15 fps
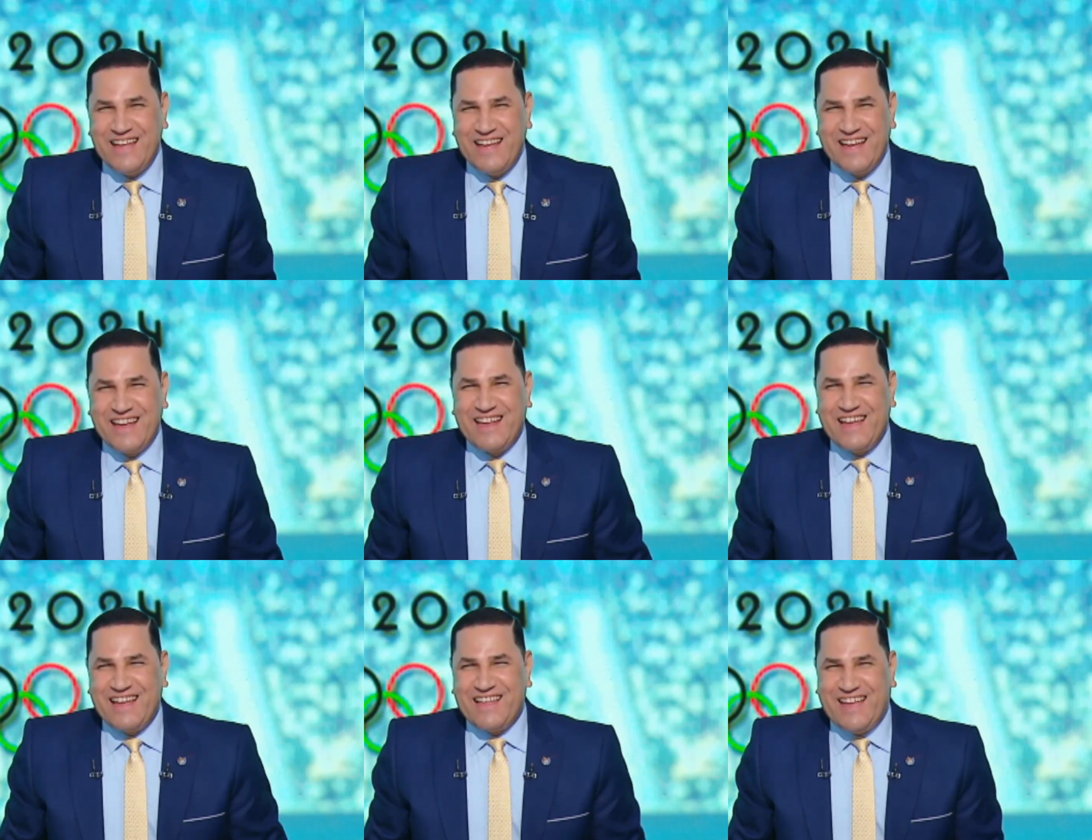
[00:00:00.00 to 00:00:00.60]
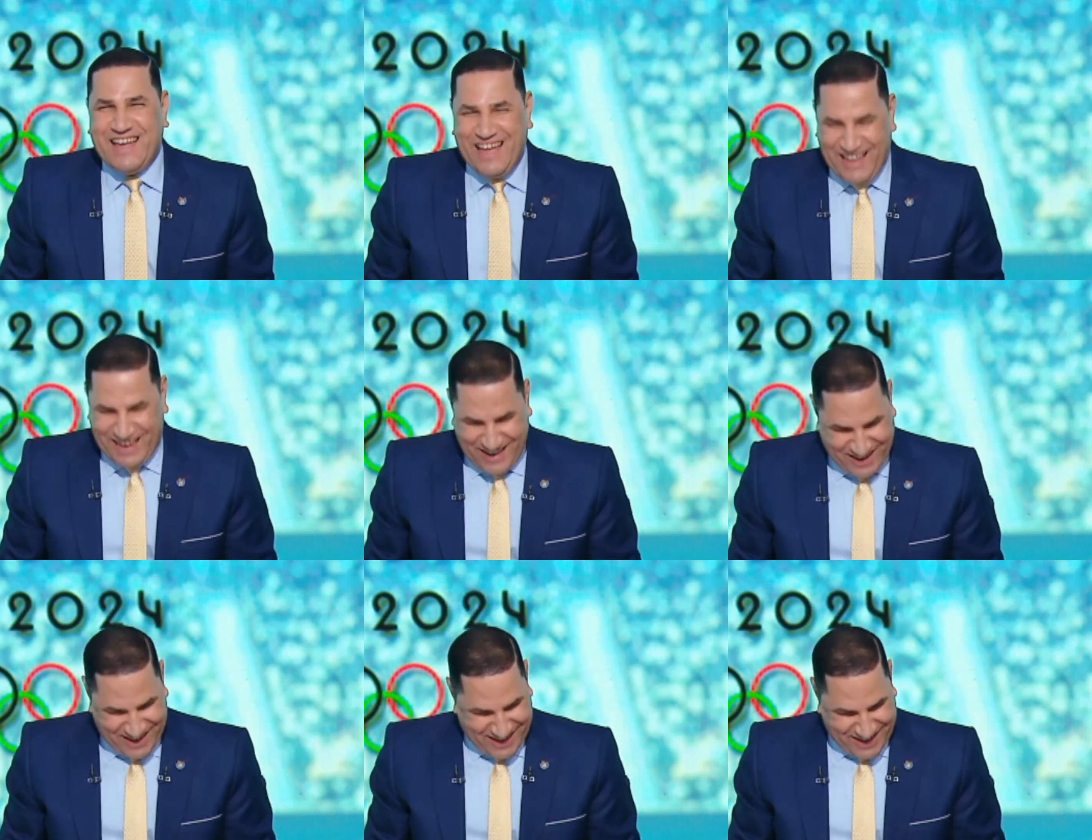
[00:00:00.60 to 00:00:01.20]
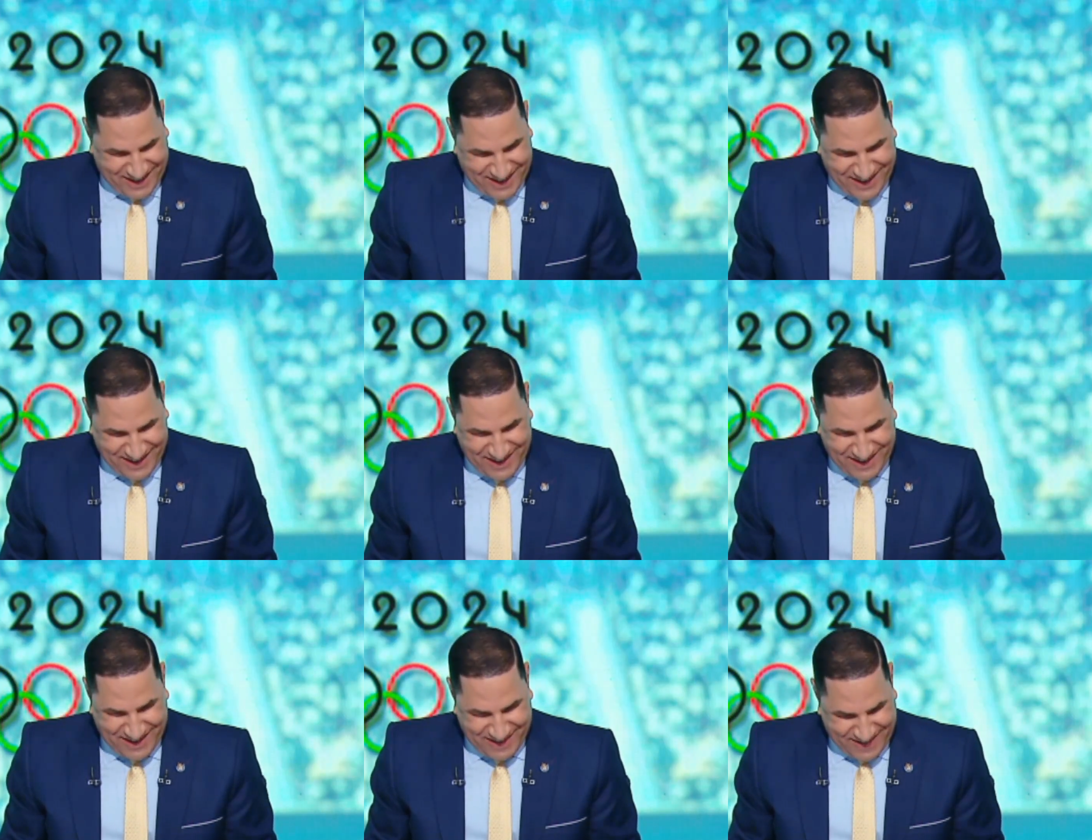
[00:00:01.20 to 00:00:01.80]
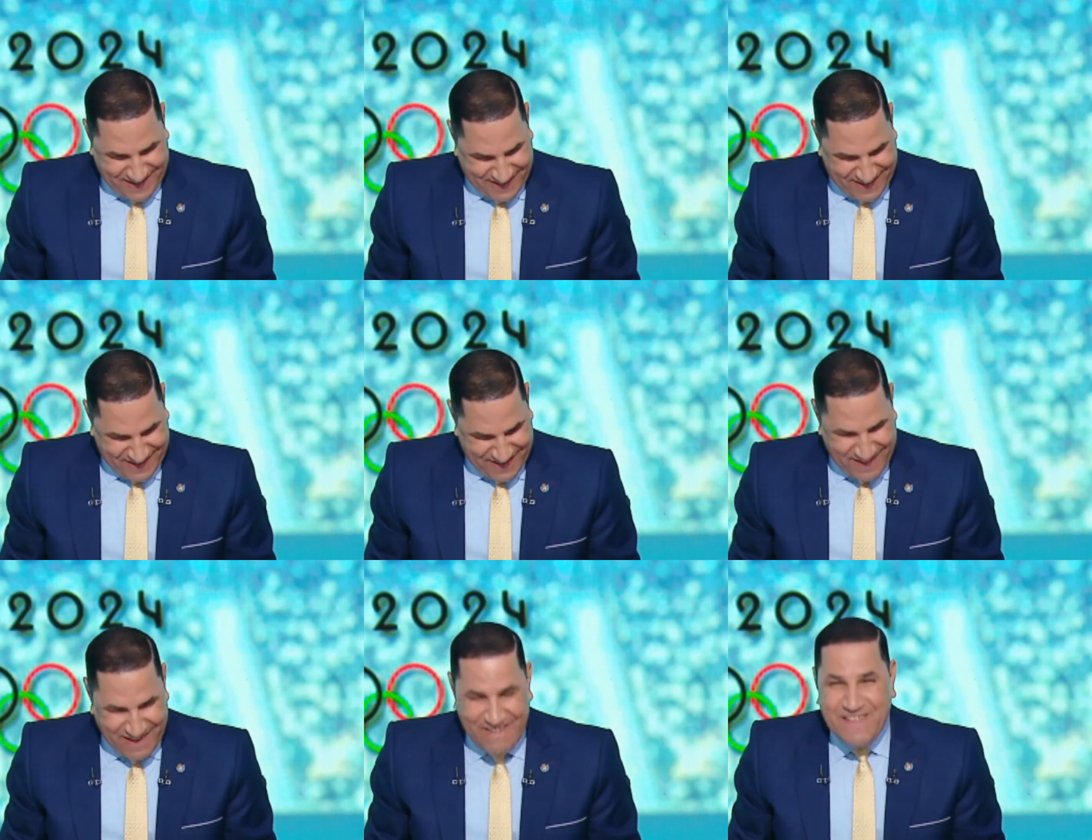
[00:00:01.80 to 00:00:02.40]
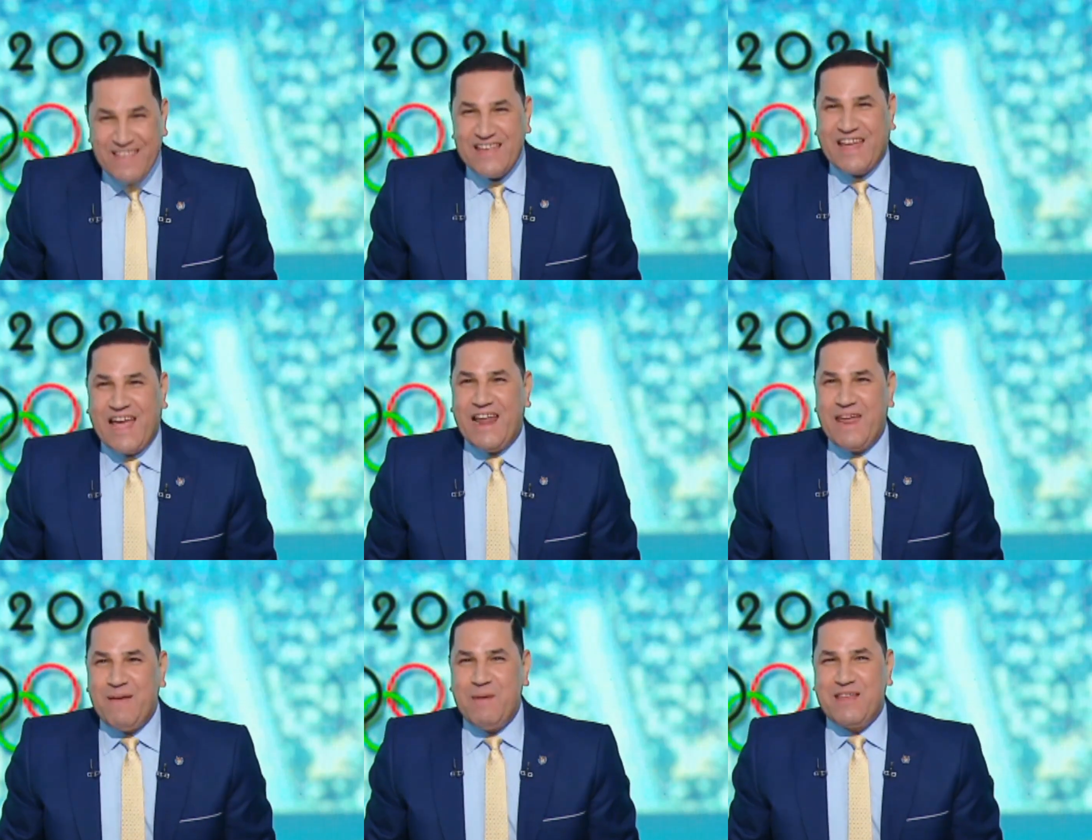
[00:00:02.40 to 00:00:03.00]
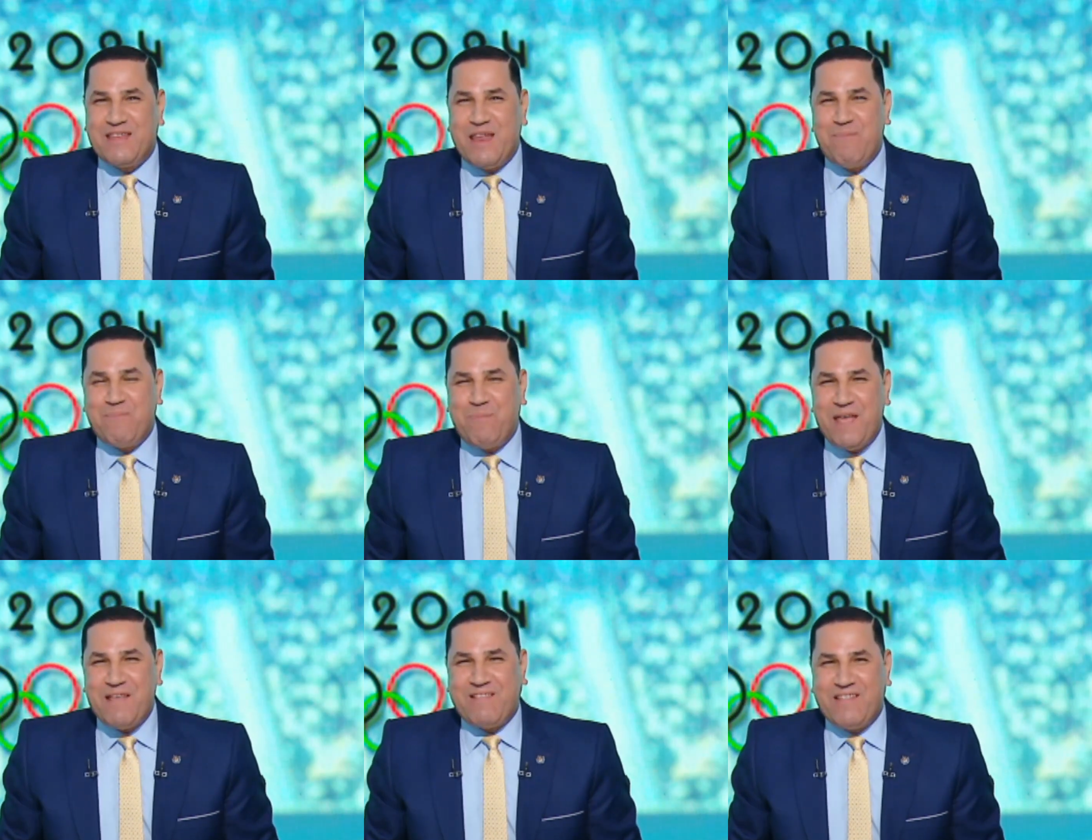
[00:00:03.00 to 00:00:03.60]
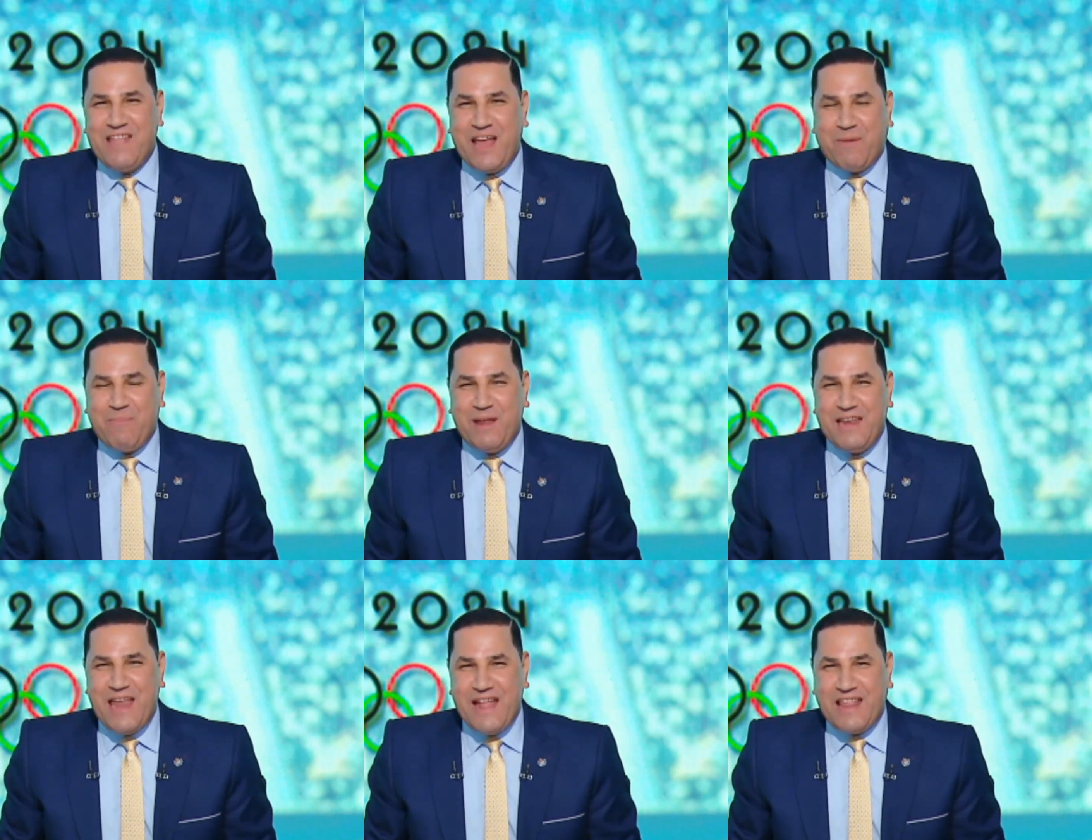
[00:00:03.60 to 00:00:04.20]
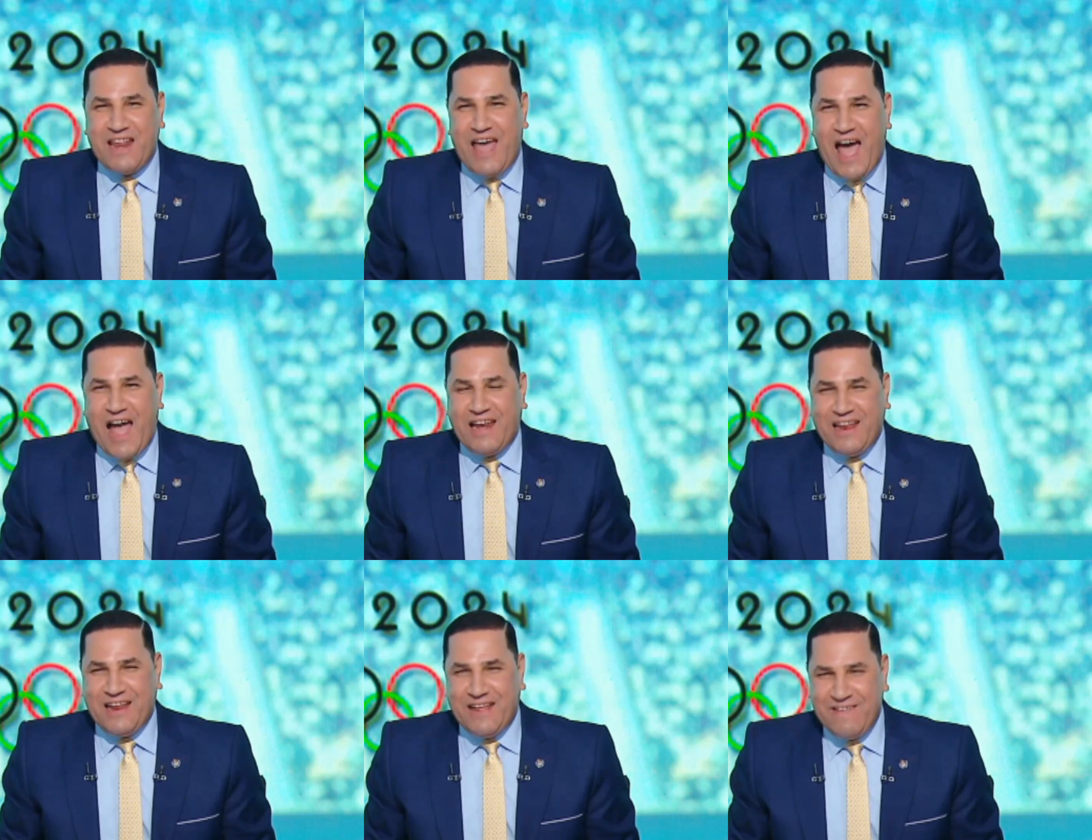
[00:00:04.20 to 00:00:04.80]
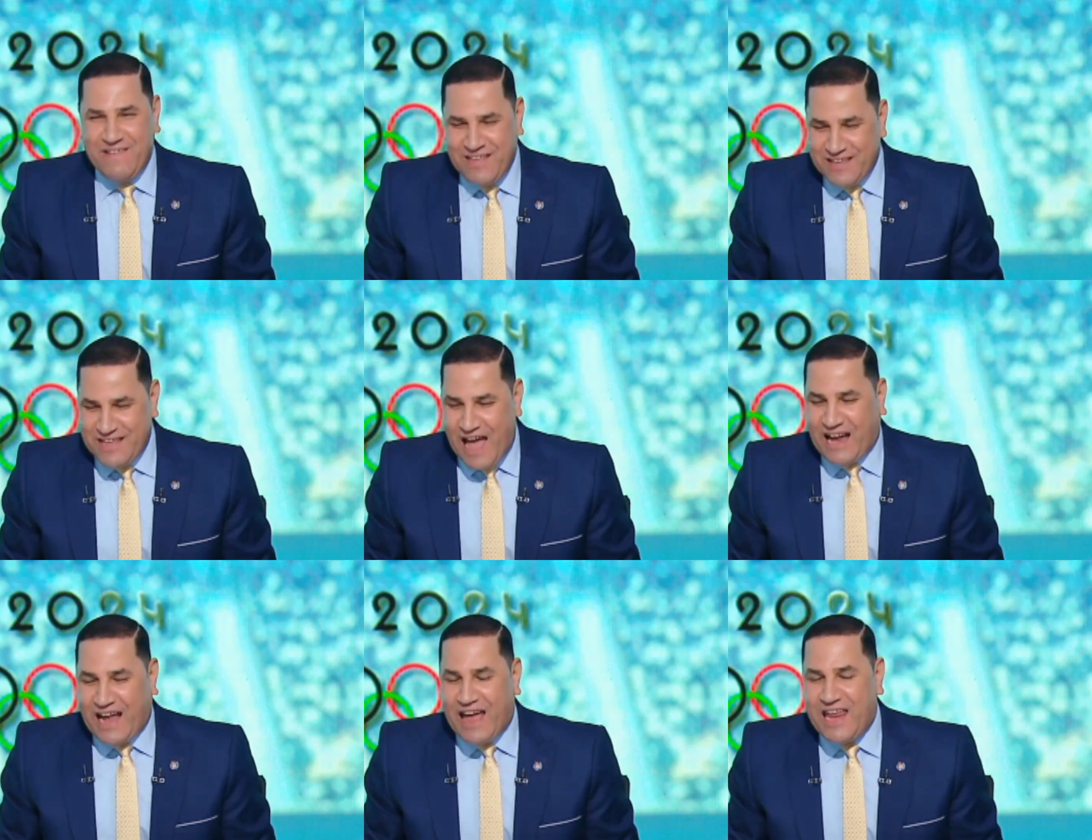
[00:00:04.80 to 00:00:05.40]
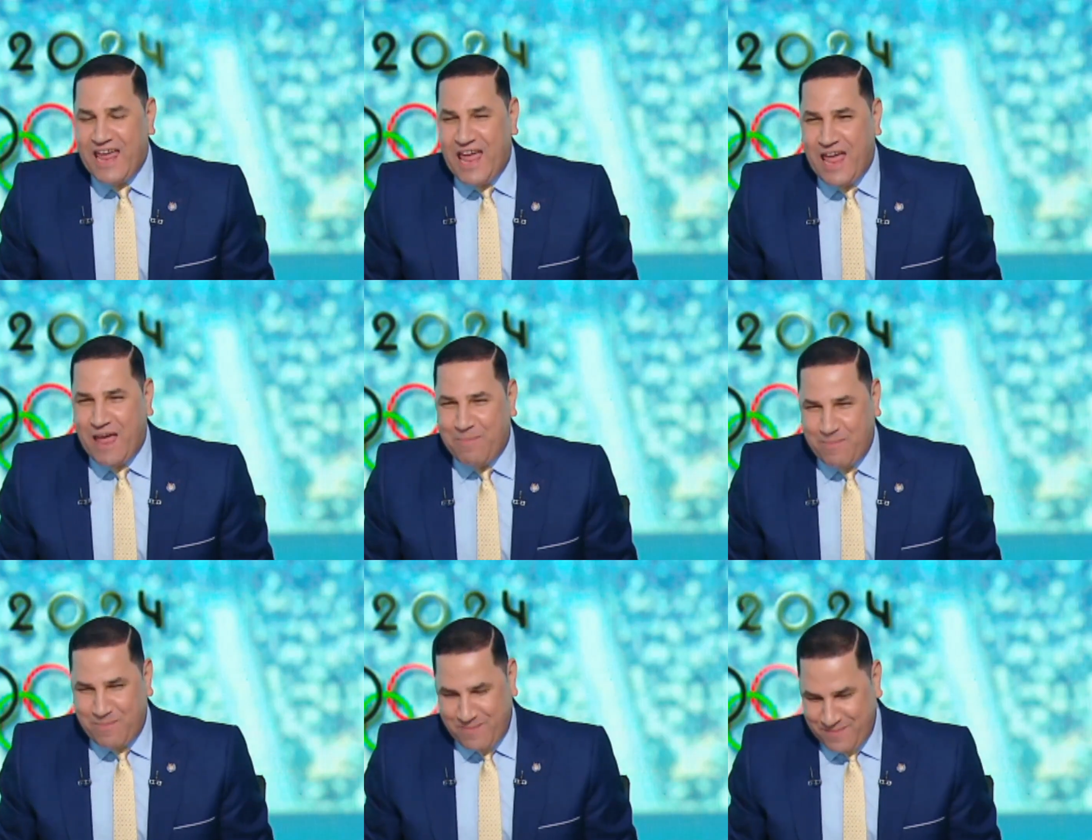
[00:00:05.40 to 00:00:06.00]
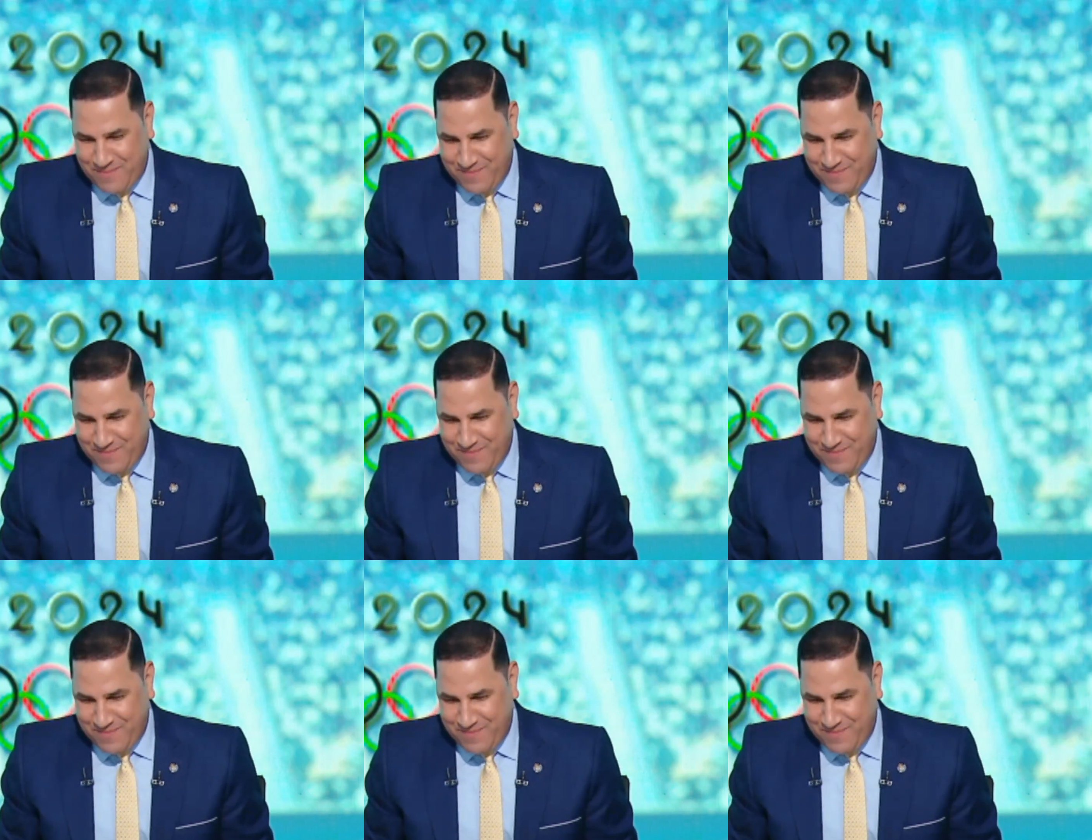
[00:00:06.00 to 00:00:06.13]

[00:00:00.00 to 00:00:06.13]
خد اهو معاك هيسلم عليك يا استاذ عبد الناصر كريم الدبيس نجم النادي الاهلي يا كريم